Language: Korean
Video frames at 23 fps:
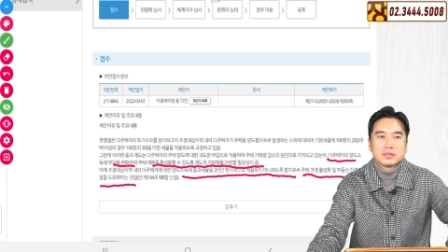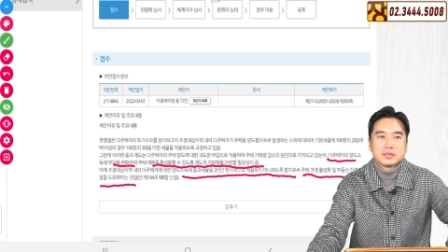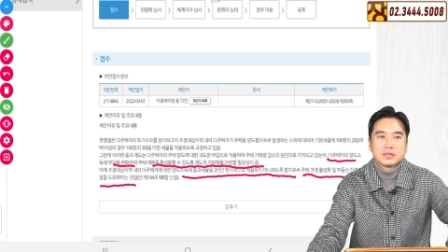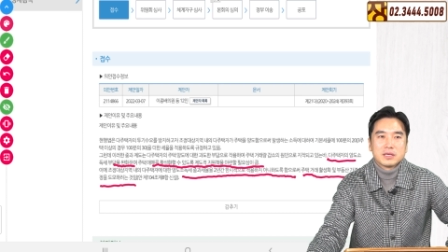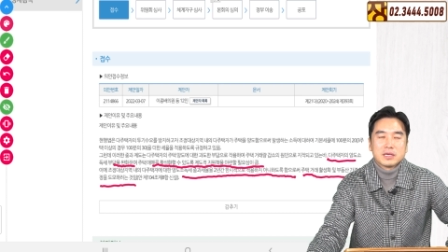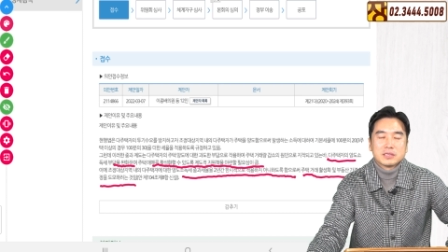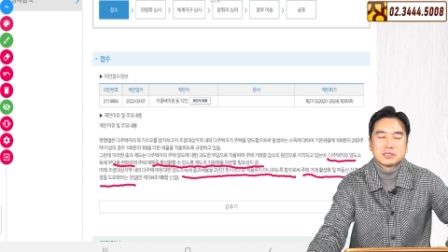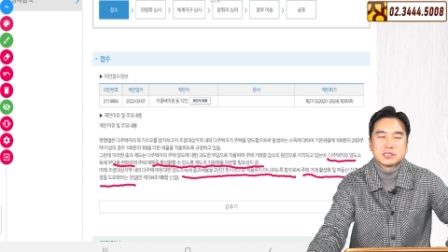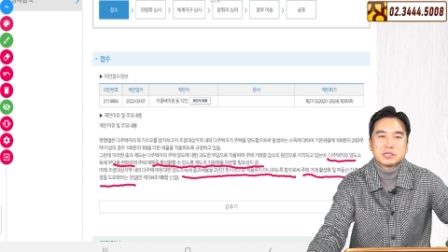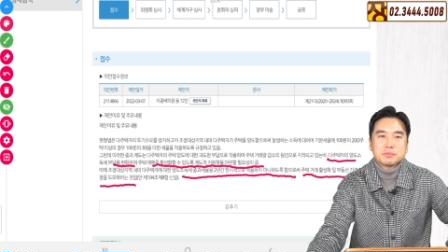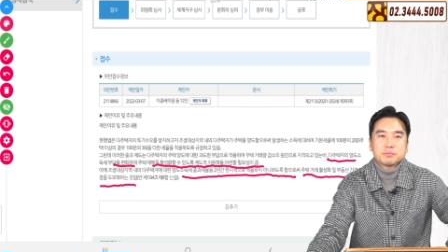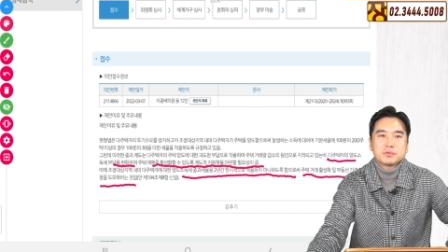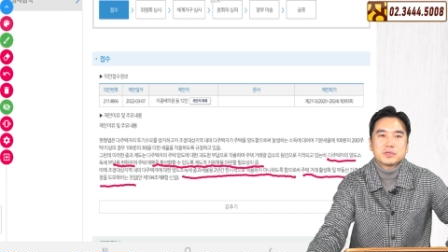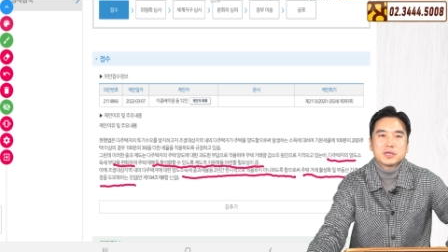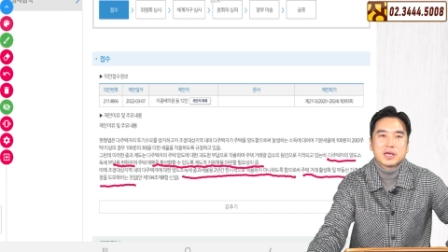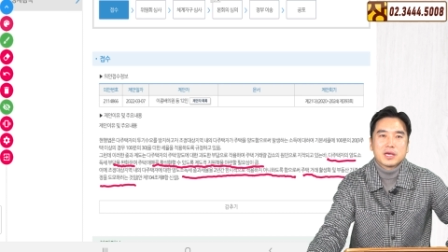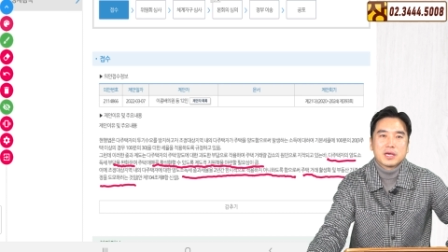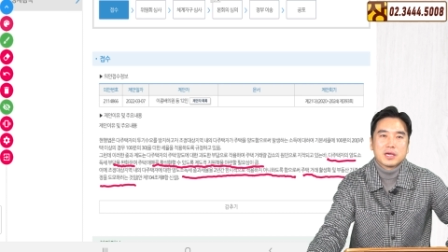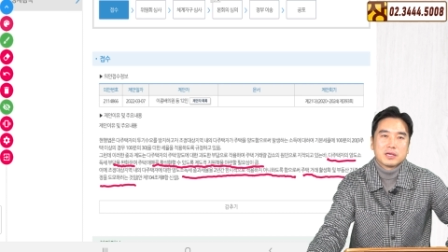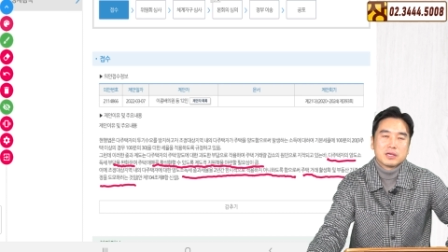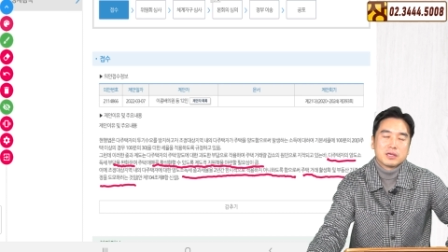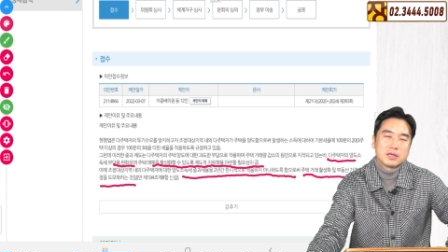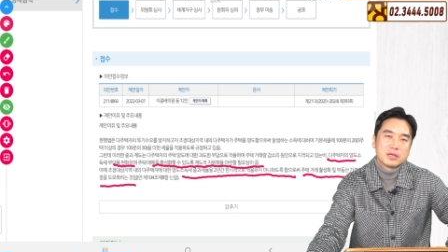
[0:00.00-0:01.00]
예,
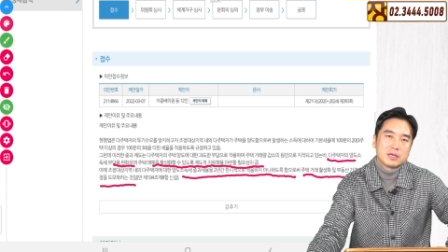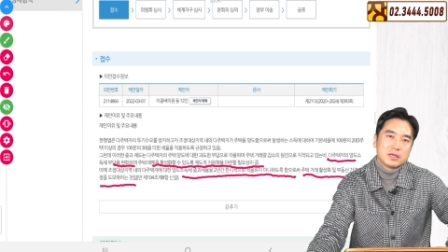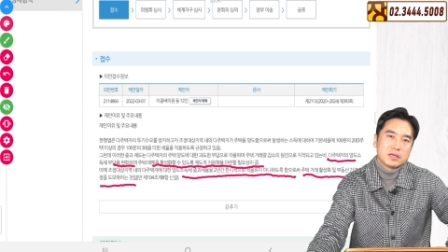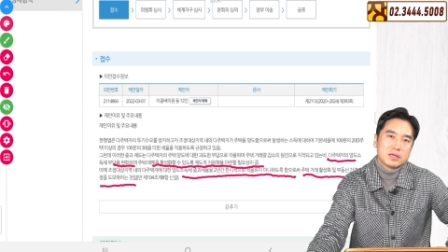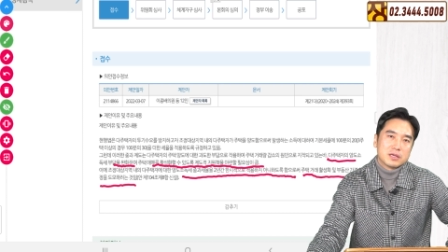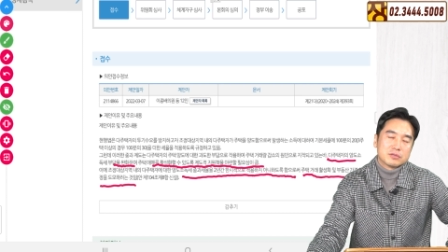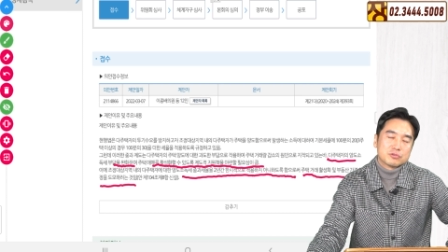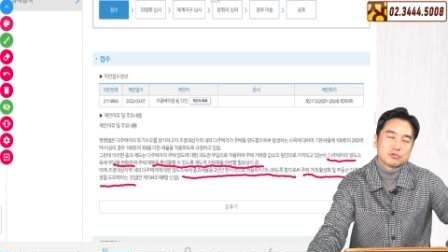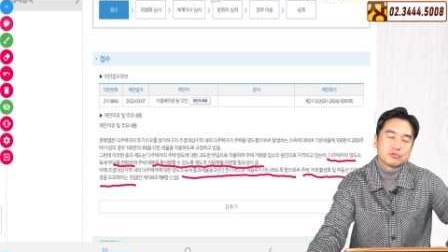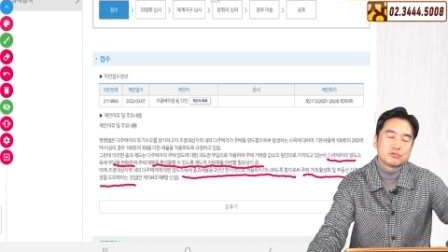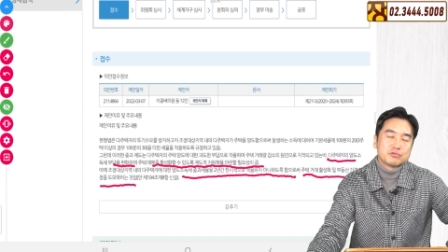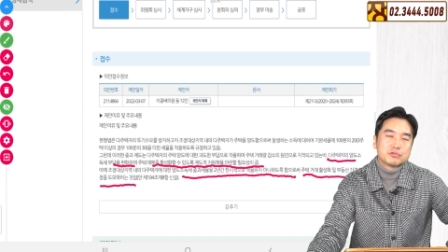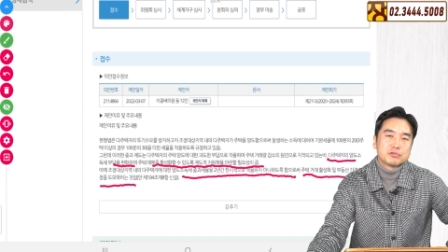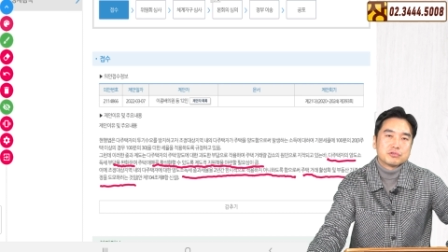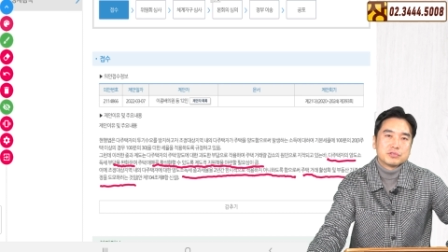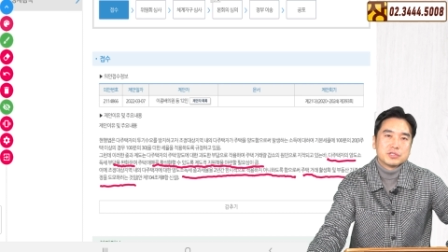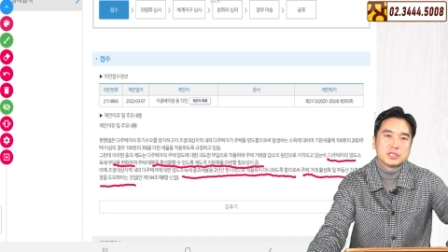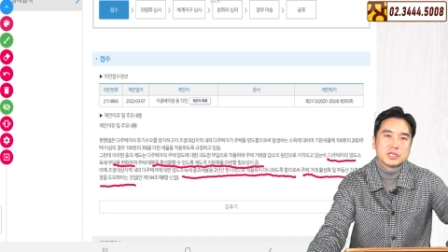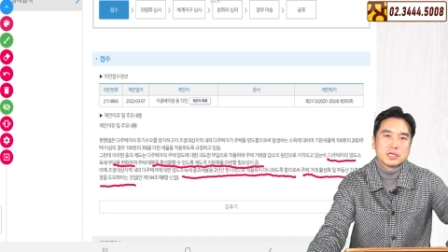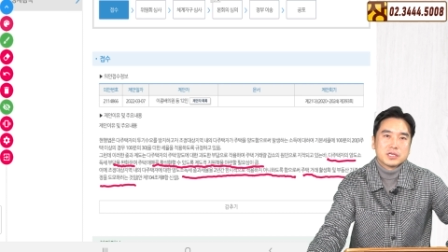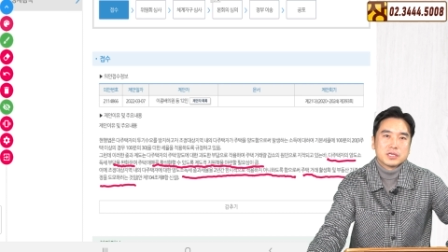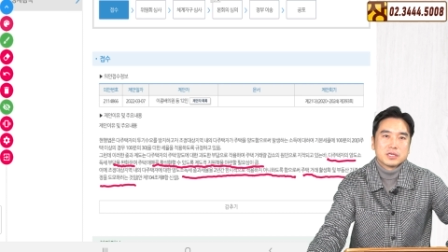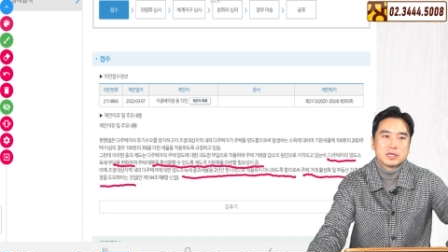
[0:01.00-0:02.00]
쉽게
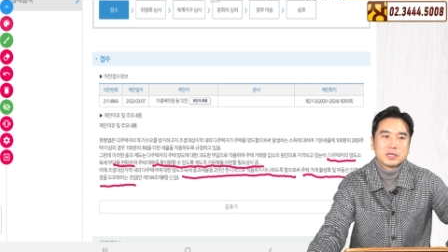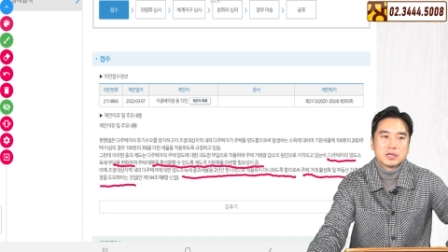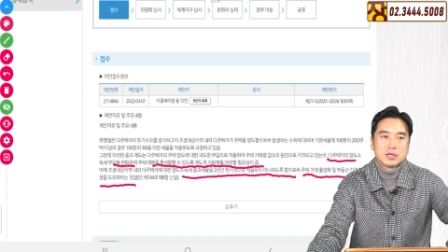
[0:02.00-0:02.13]
순순히